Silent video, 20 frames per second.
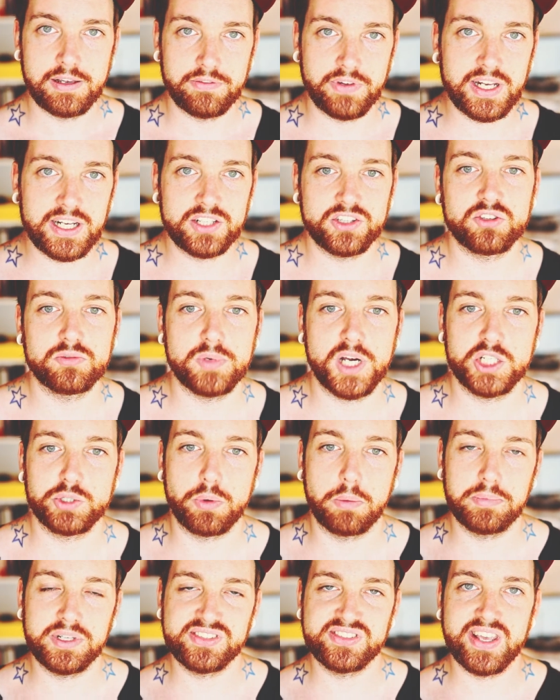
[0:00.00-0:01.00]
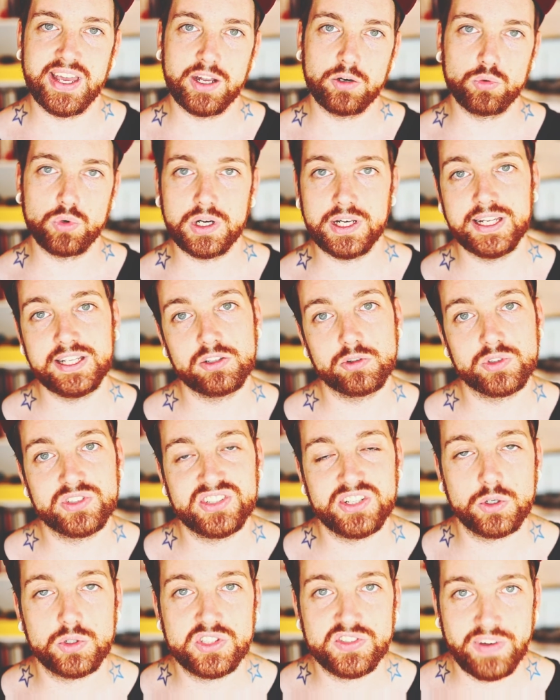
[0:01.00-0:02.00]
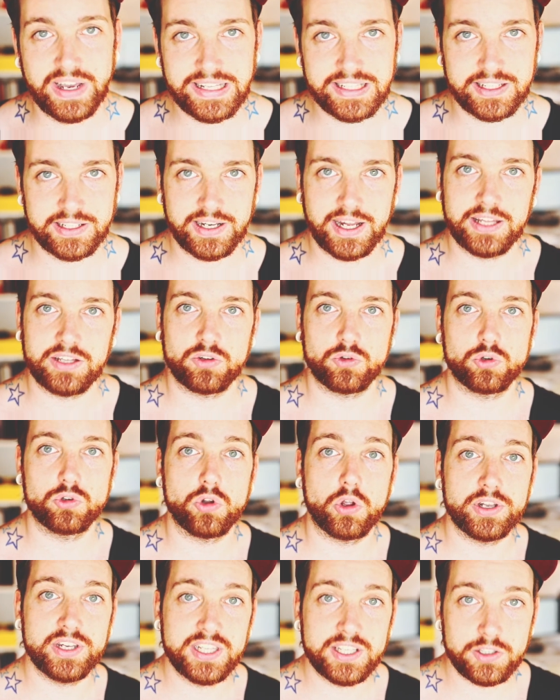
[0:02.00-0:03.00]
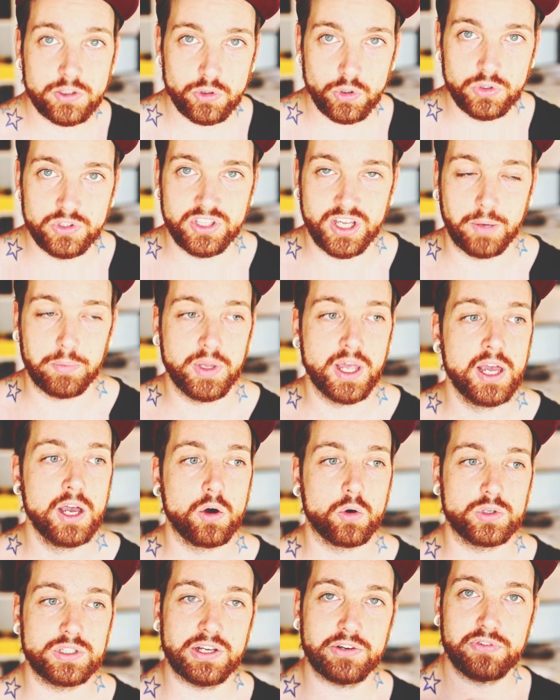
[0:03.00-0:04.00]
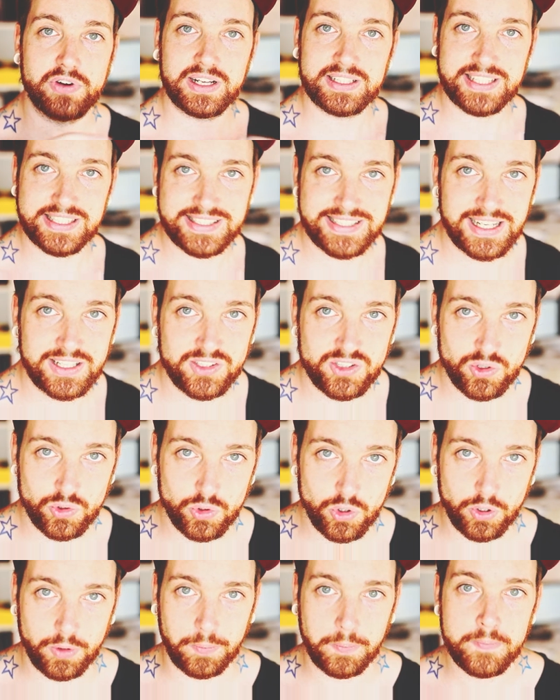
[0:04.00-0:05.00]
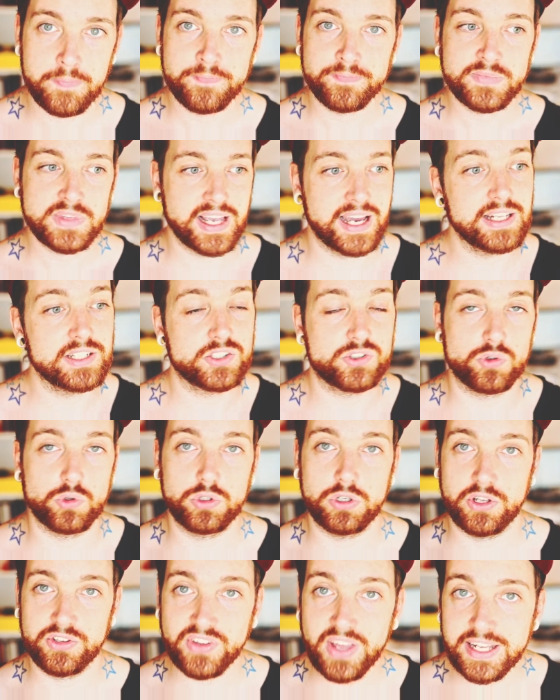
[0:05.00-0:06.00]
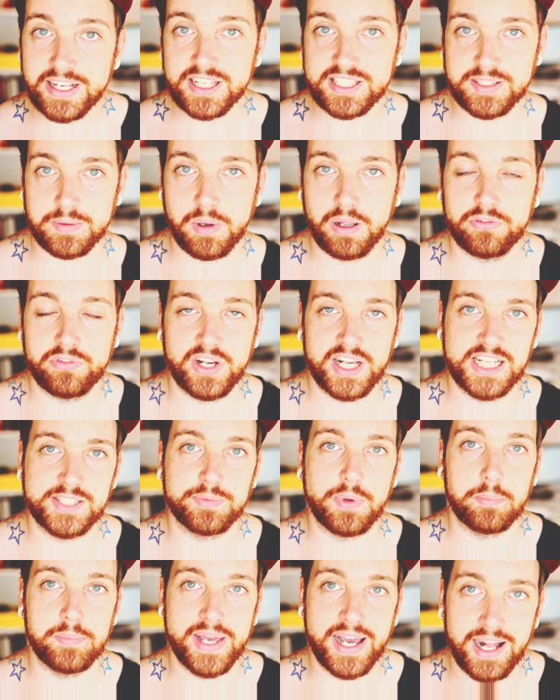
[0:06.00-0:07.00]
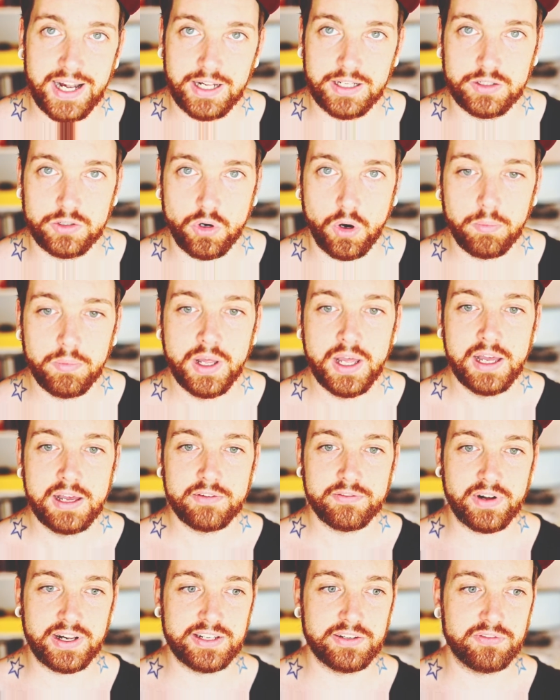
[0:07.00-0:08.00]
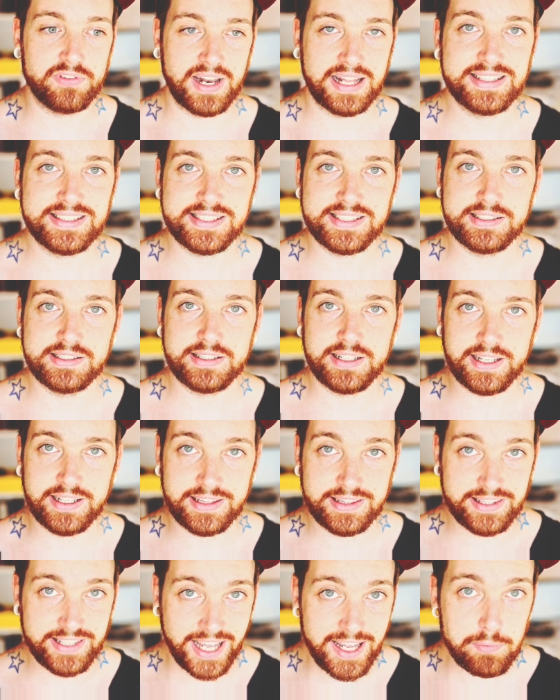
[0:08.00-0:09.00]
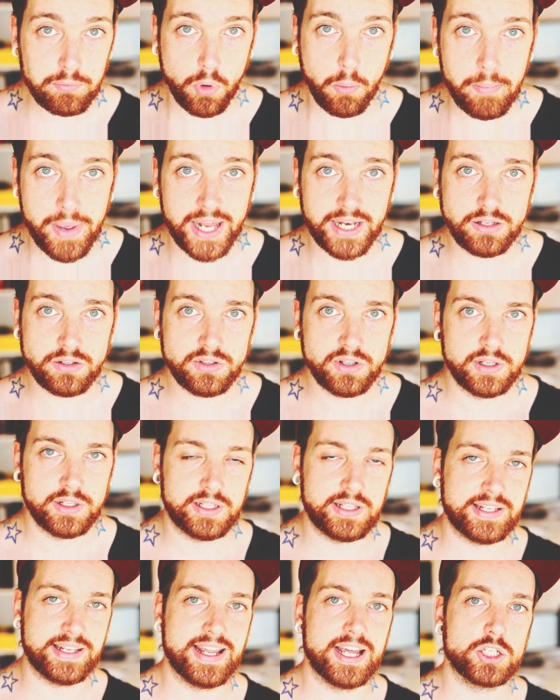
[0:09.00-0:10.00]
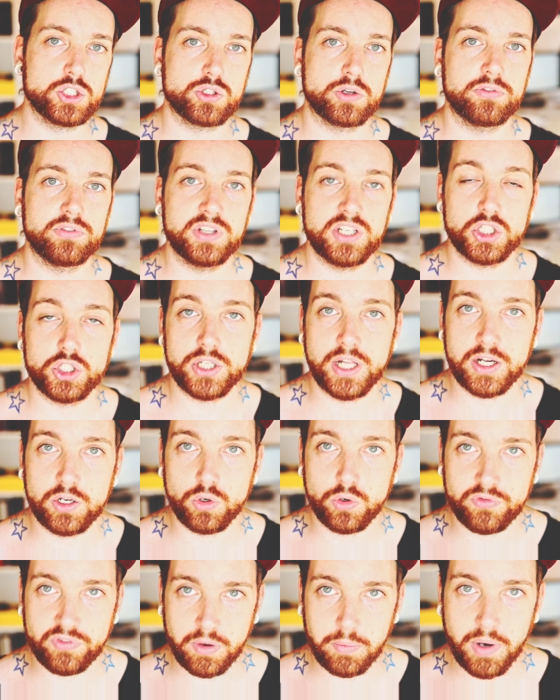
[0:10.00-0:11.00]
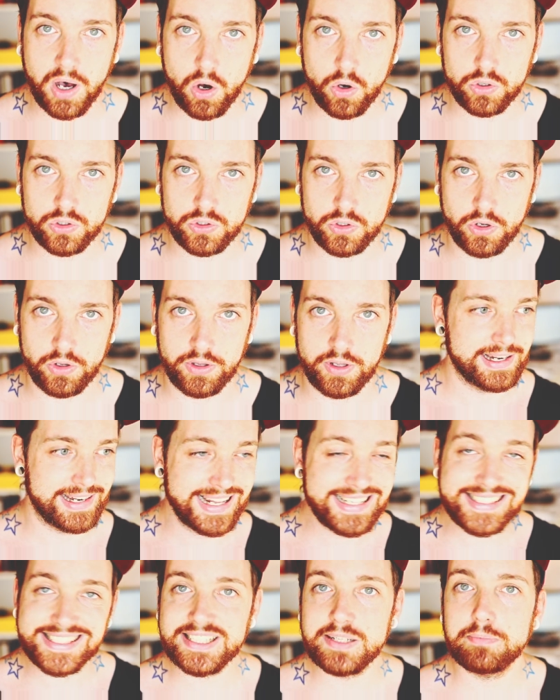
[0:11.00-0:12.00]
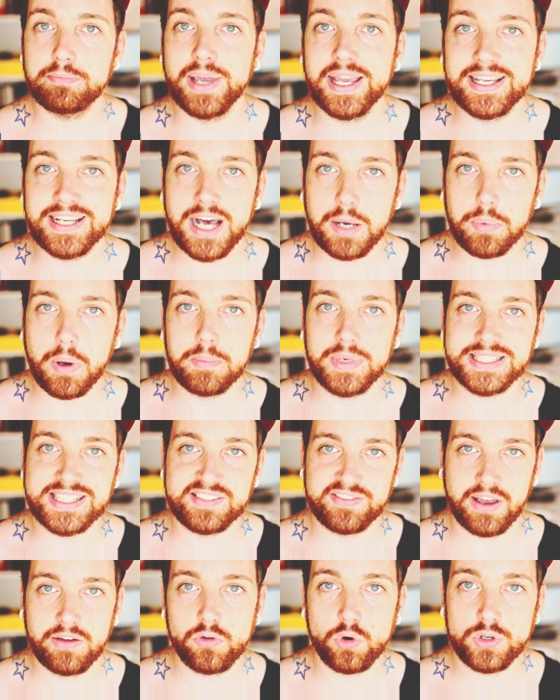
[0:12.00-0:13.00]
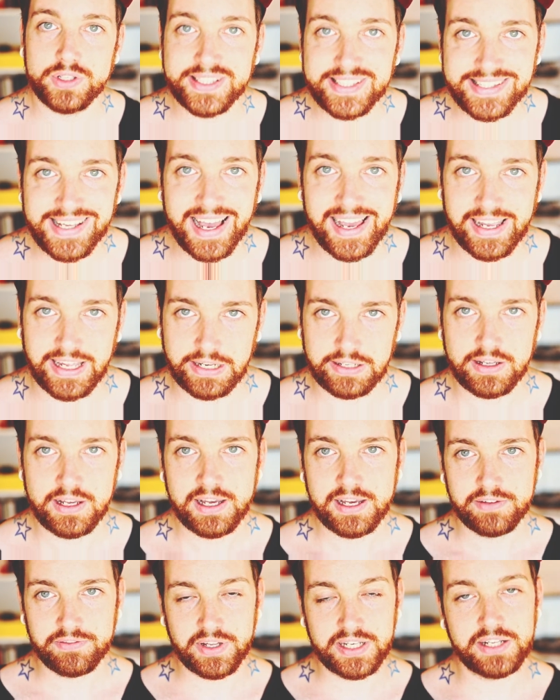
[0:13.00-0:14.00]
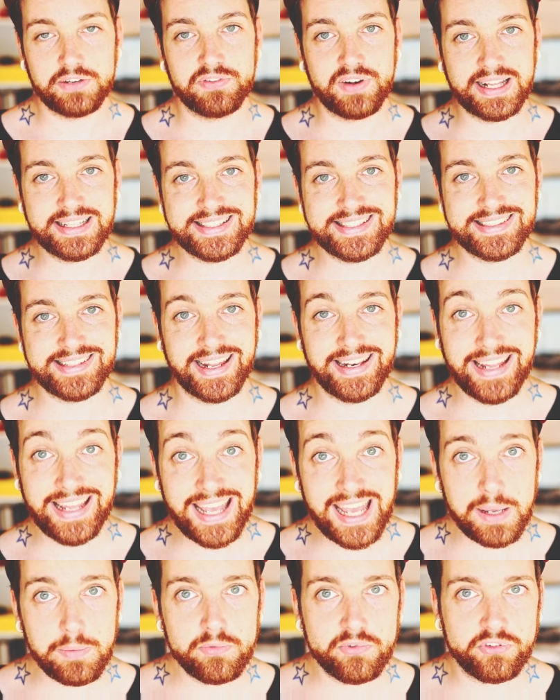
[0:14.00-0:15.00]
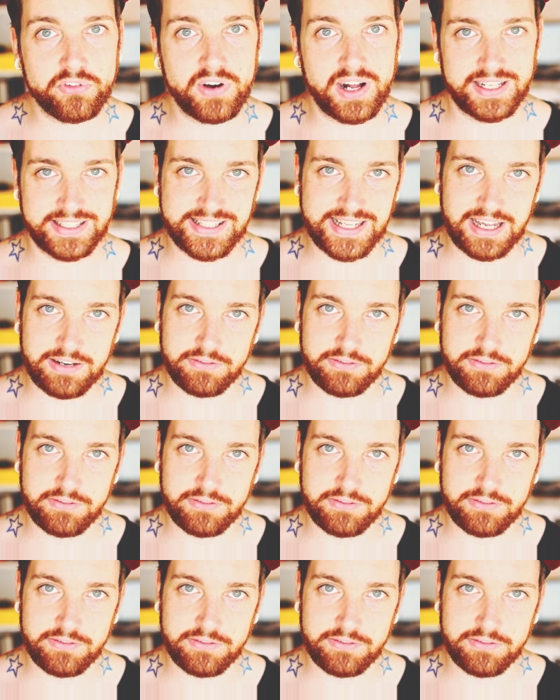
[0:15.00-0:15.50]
Wenn ihr zum Beispiel bisher nur Licht und CO2 drin hattet und noch nicht gedüngt habt und ihr fangt jetzt an zu düngen, kann es durchaus sein, dass am Anfang erstmal mehr Algen kommen, weil die Pflanzen in dem Moment die Nährstoffe nicht schnell genug verbrauchen können. Lasst dem Becken aber mal zwei Wochen Zeit. Wenn die Pflanzen dann ebenfalls